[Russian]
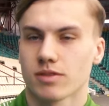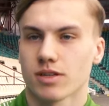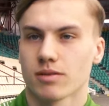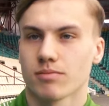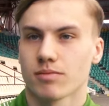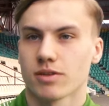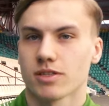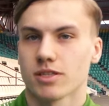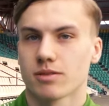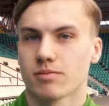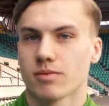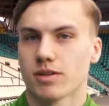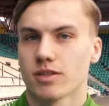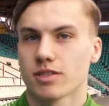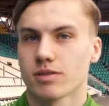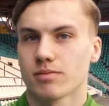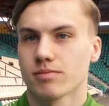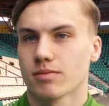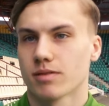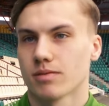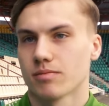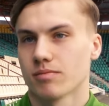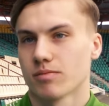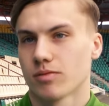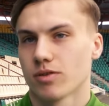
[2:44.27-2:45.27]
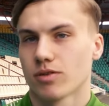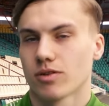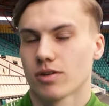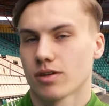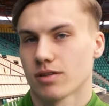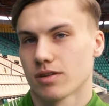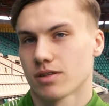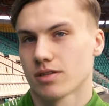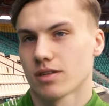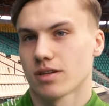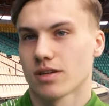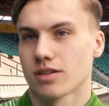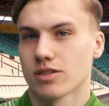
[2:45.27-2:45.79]
сам по себе, типа,
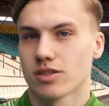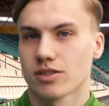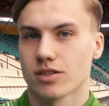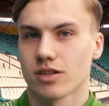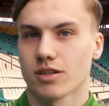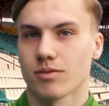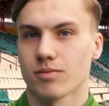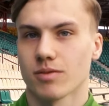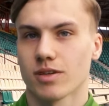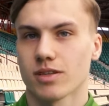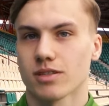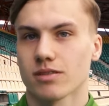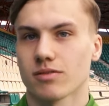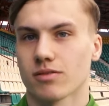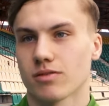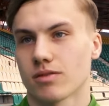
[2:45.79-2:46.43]
много исторических мест.